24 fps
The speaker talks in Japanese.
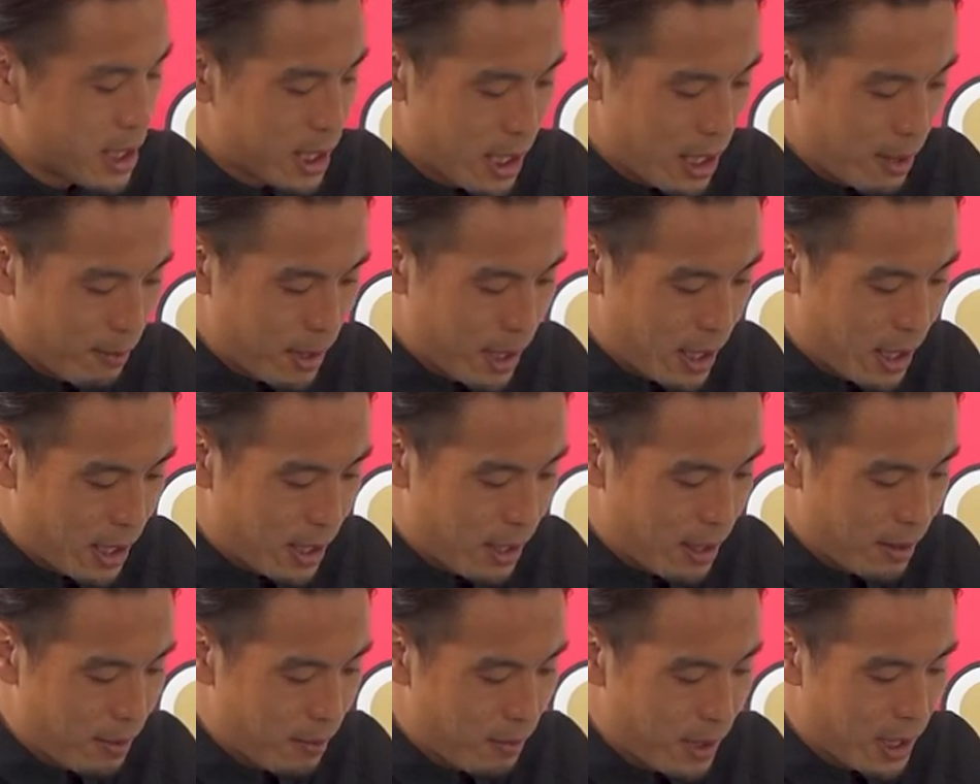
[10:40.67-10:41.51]
ちなみに
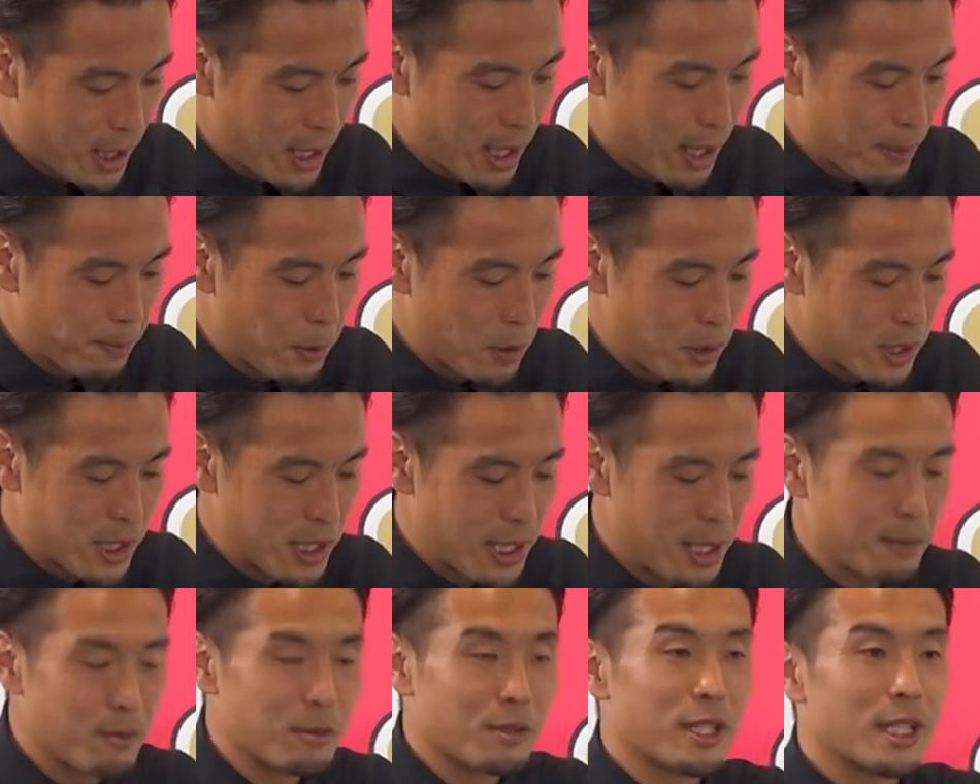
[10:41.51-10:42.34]
みんなが
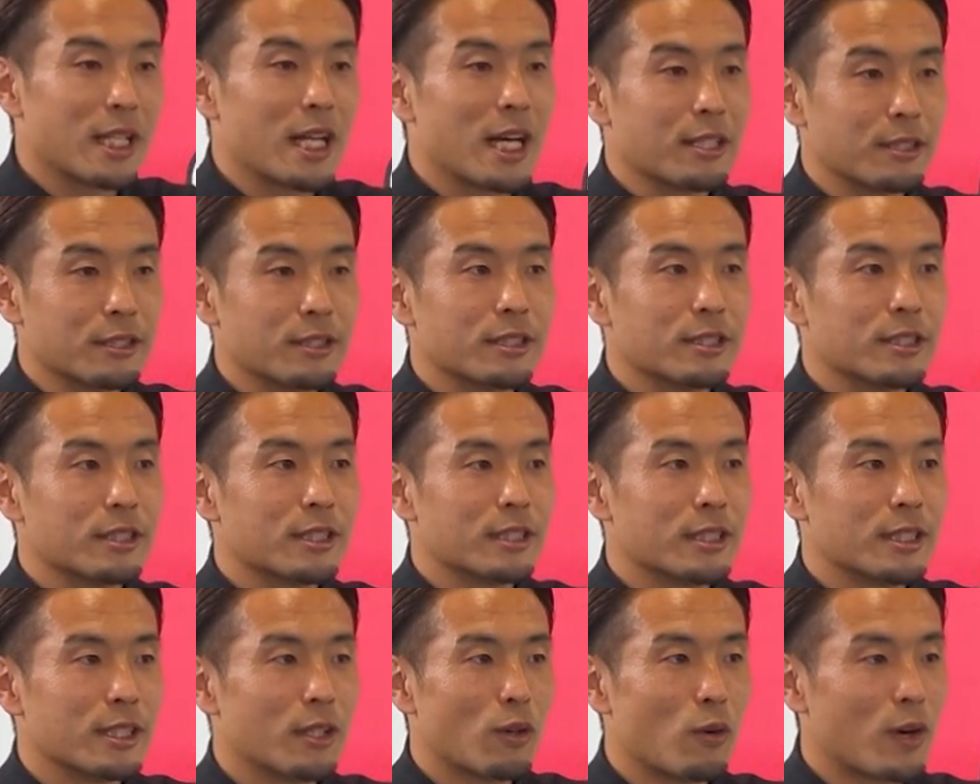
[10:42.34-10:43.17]
ポジティブになる
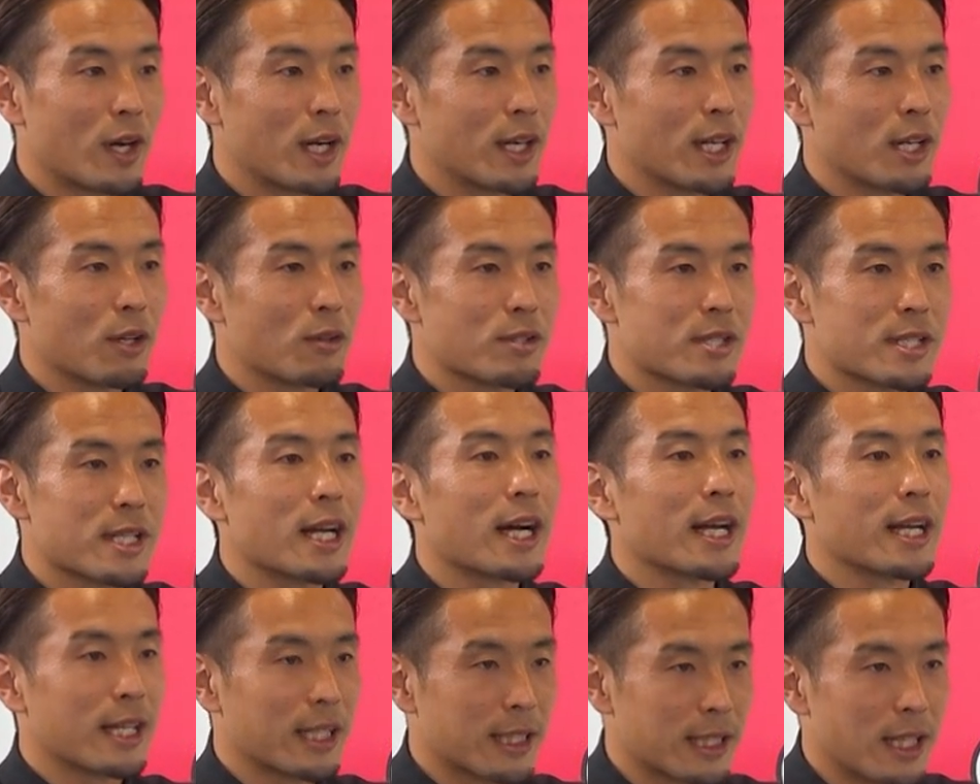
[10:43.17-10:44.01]
お金の
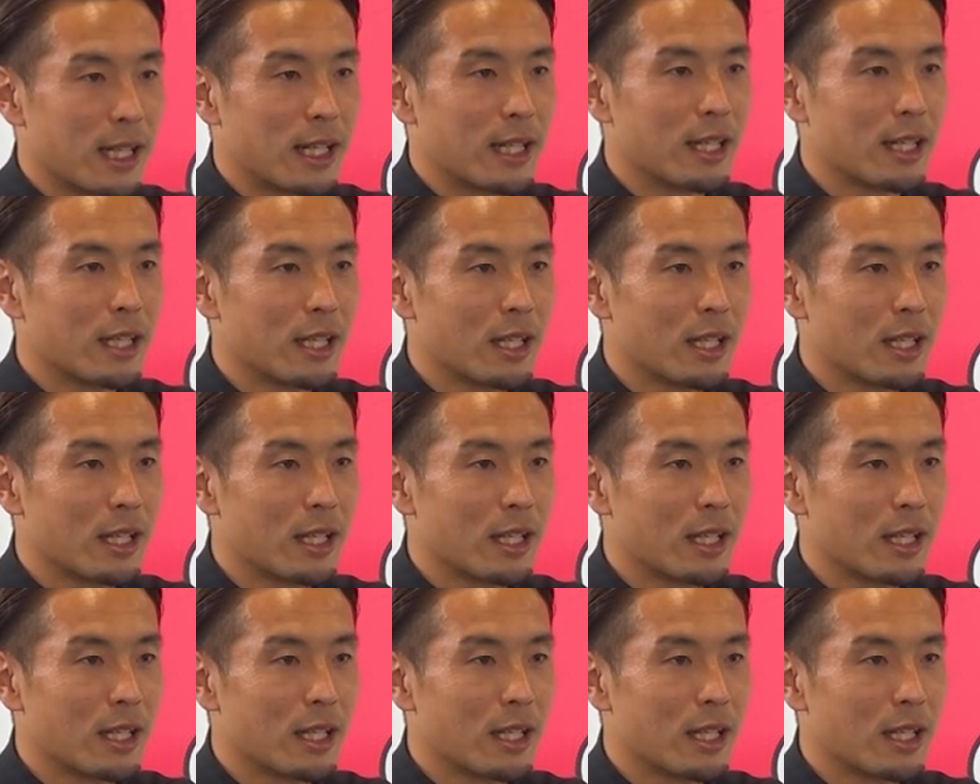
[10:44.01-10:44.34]
使い方、